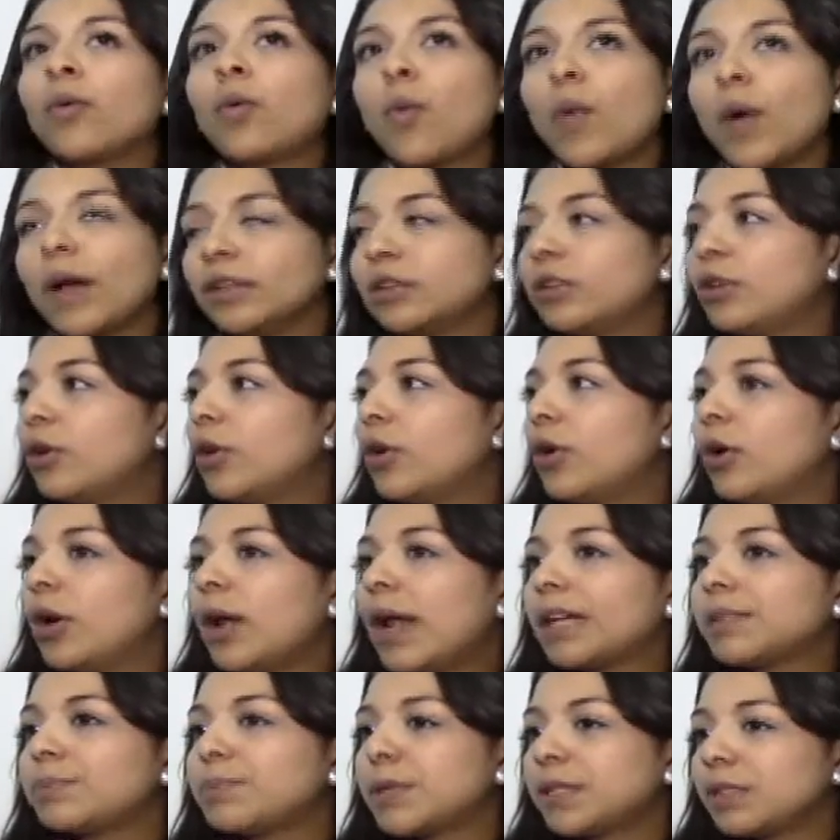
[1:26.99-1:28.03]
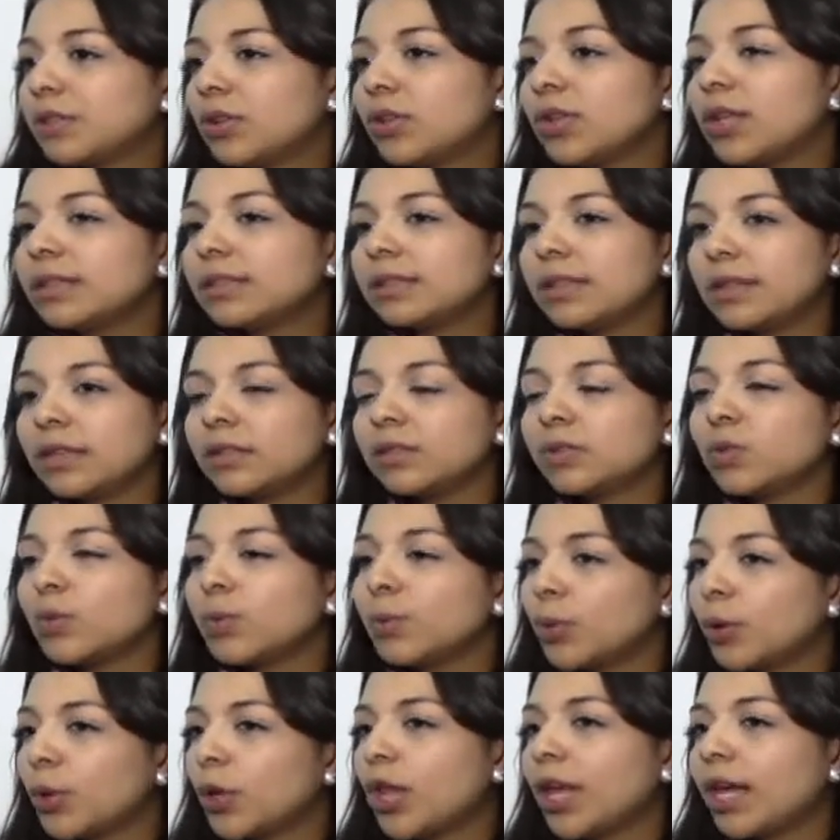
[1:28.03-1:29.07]
Cuando las personas en su
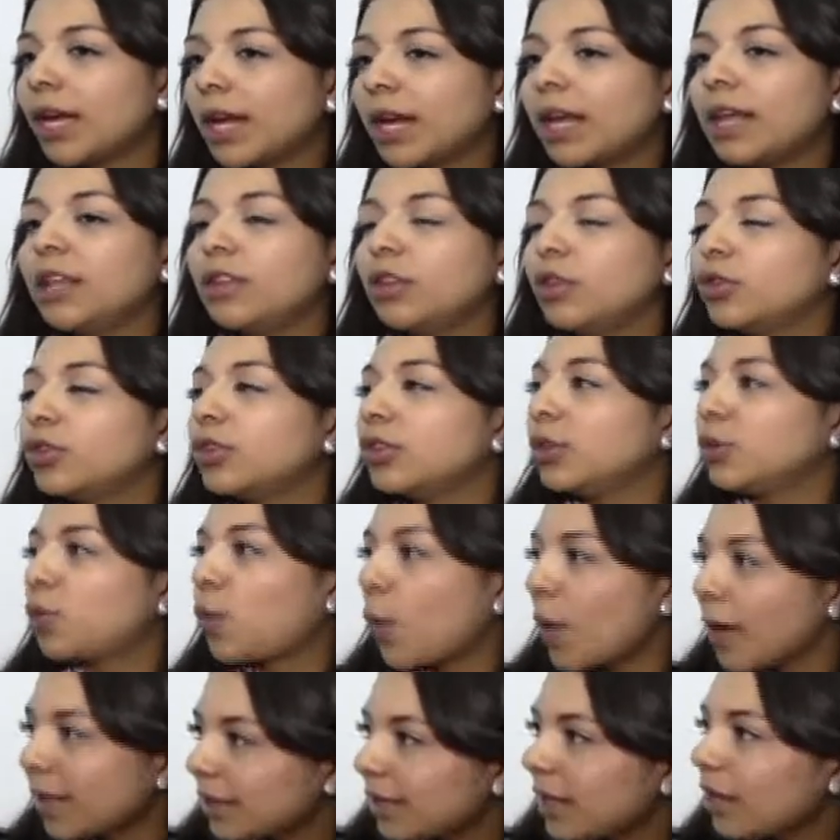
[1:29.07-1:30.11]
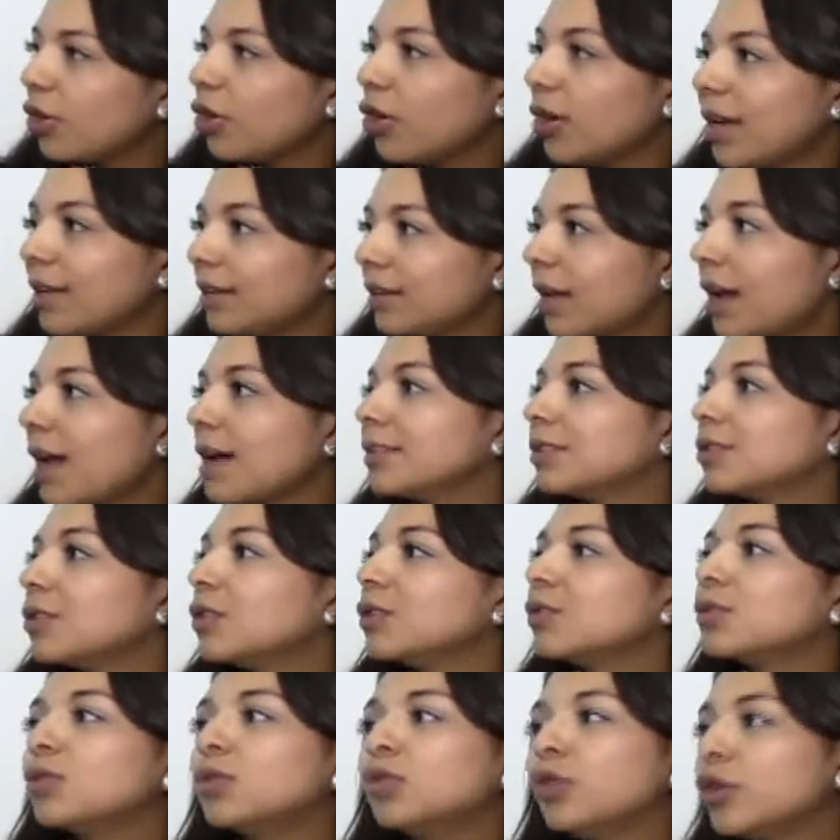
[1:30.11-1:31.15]
buro de crédito cuentan con
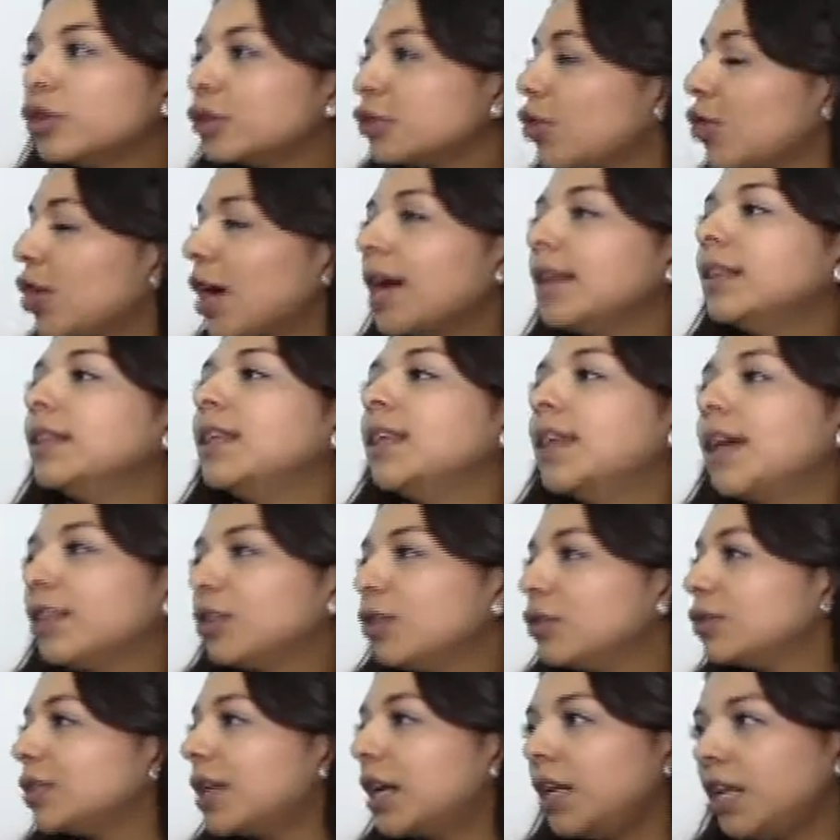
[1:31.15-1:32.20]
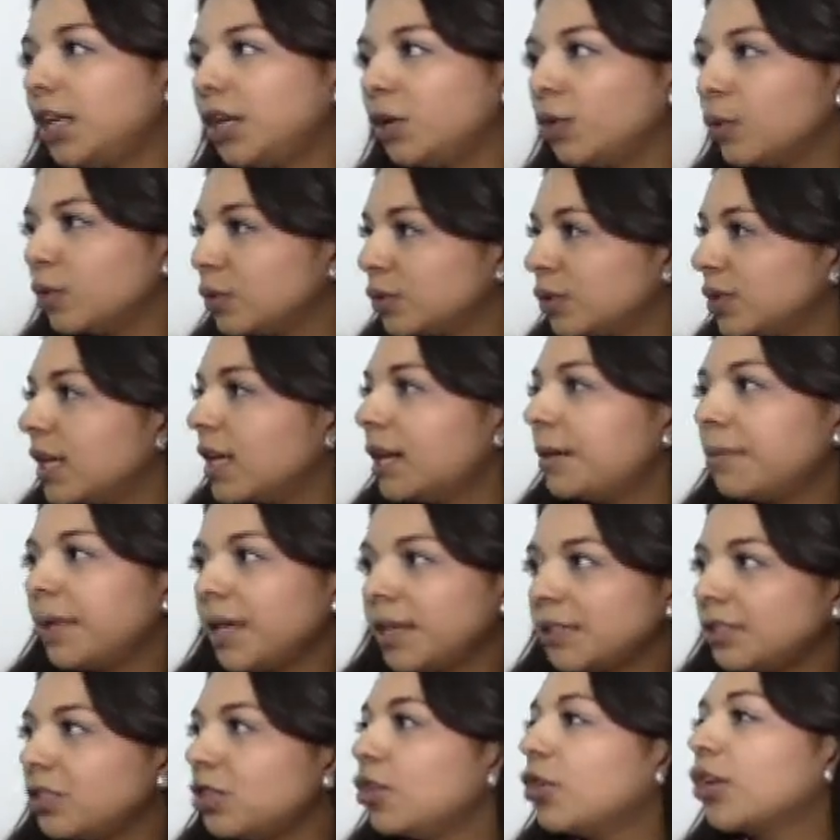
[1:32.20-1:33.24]
atrasos, no son candidatos a ningún
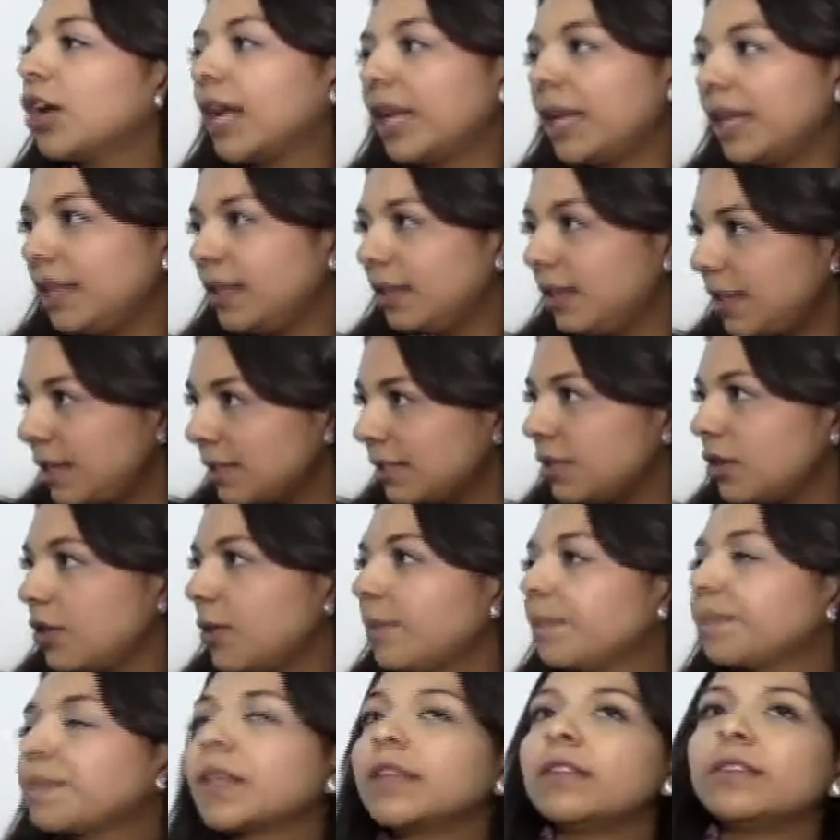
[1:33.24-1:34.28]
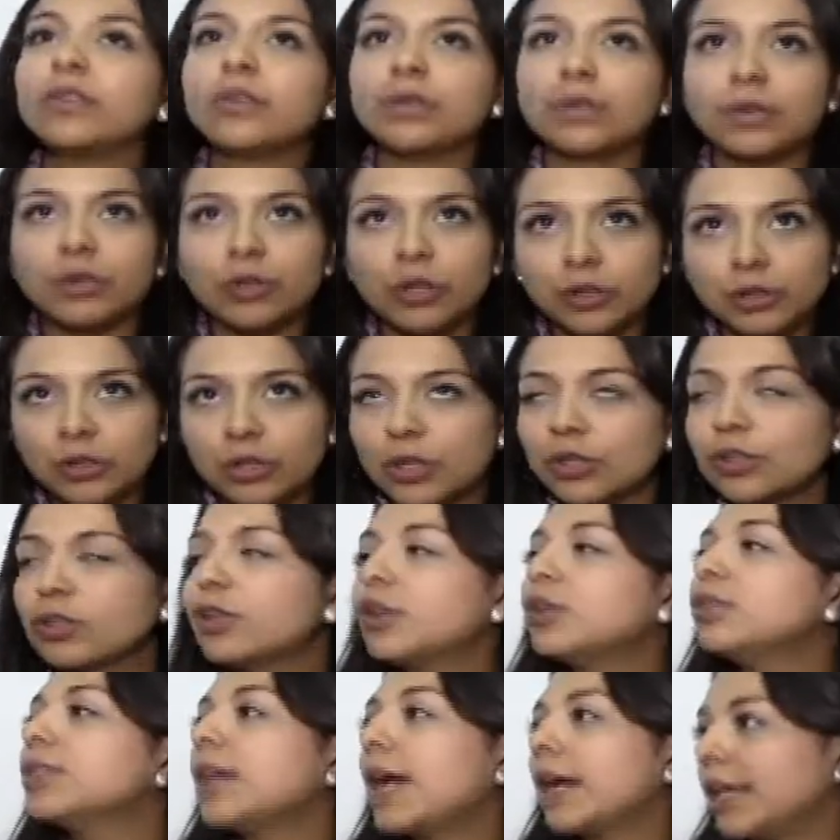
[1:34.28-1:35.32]
servicio crediticio.
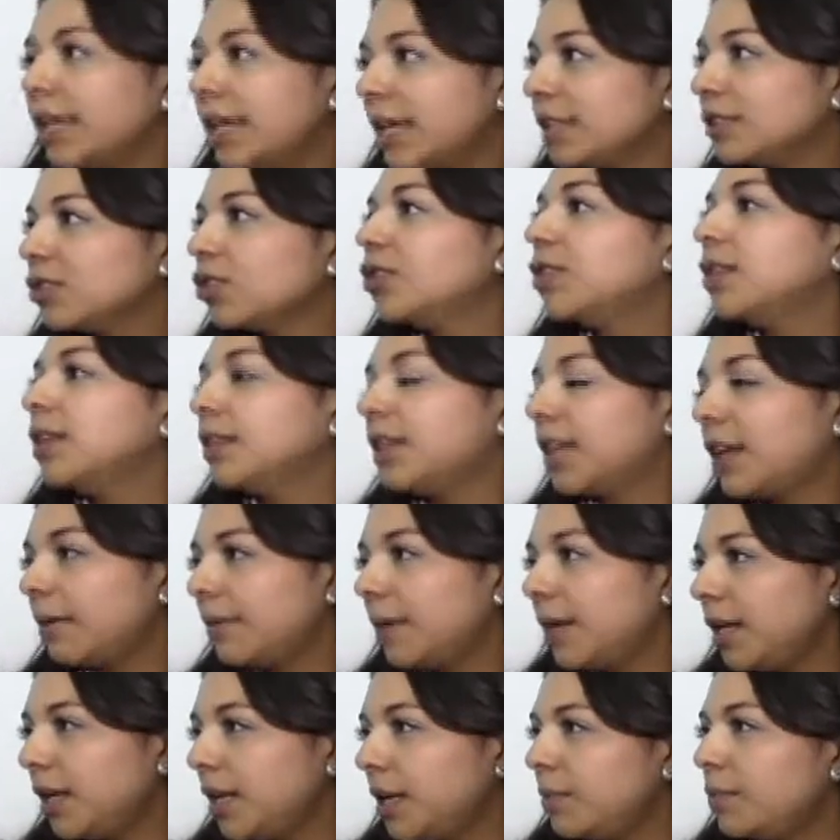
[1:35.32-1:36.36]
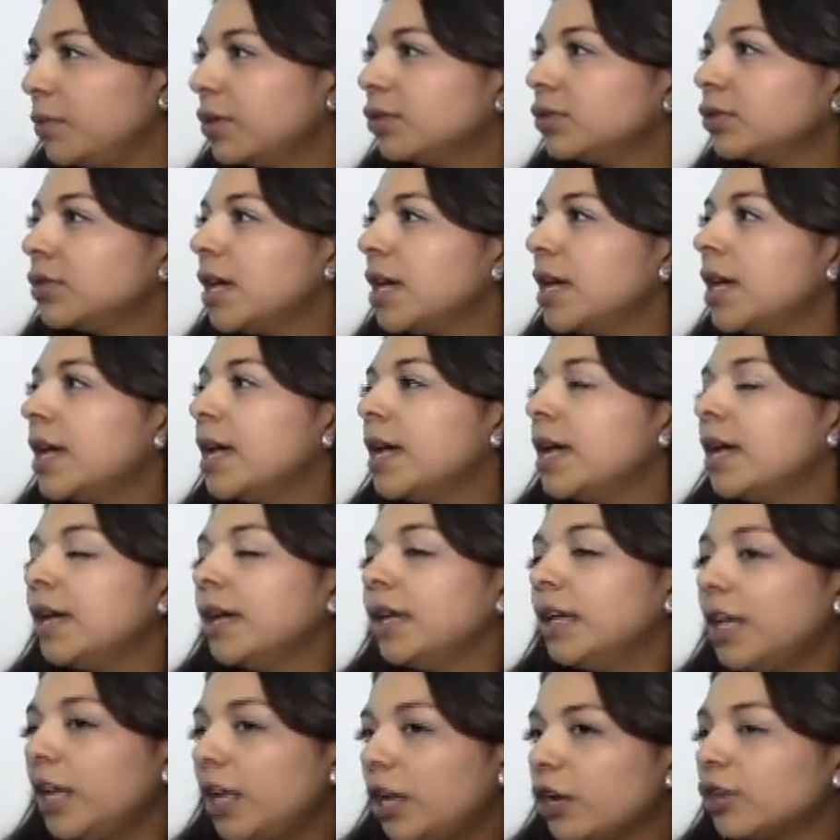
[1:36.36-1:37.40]
Nosotros aquí es donde intervenimos
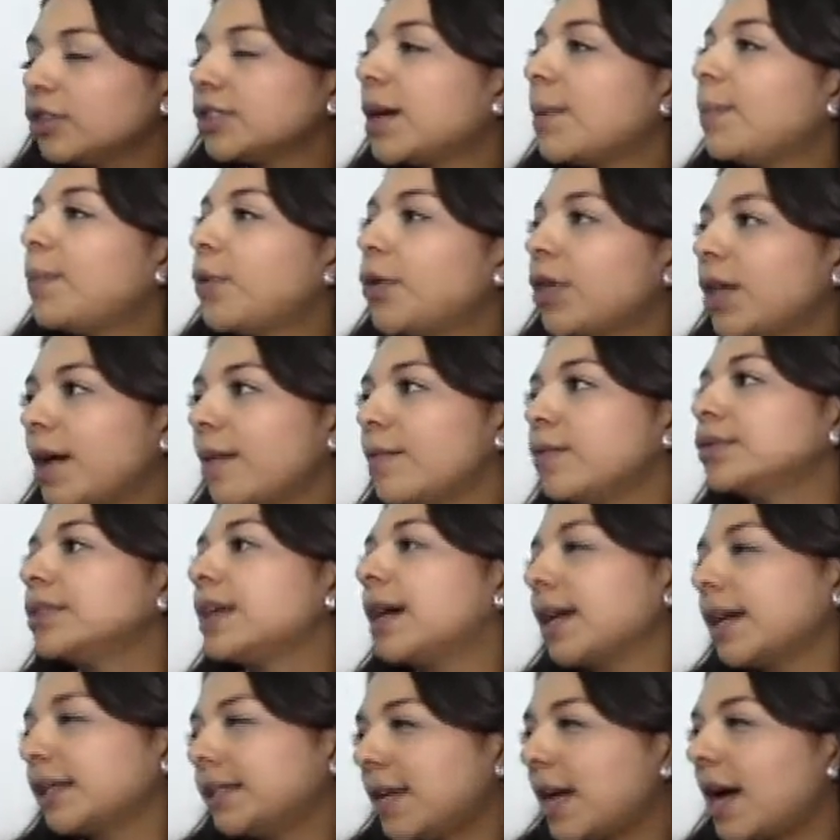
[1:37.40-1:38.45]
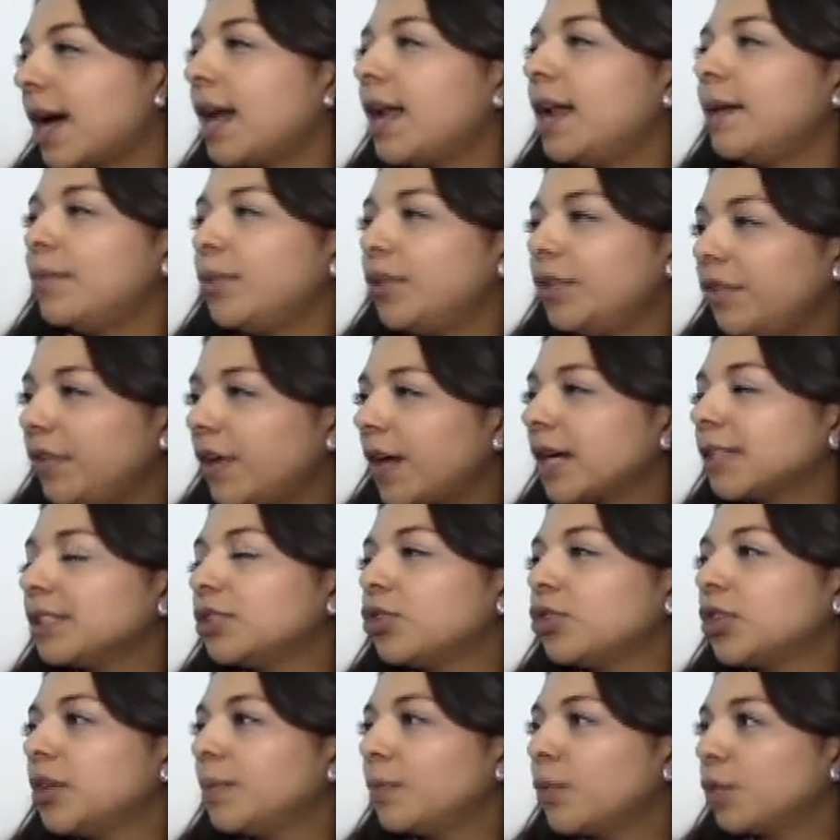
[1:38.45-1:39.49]
y los apoyamos a que se haga la
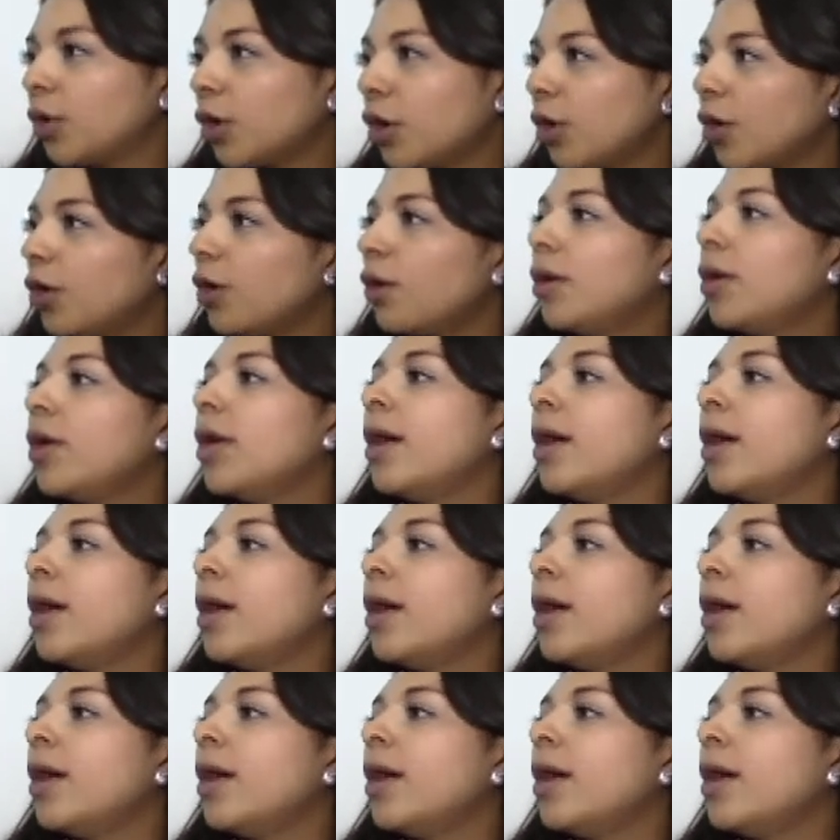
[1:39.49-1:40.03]
modificación en buro.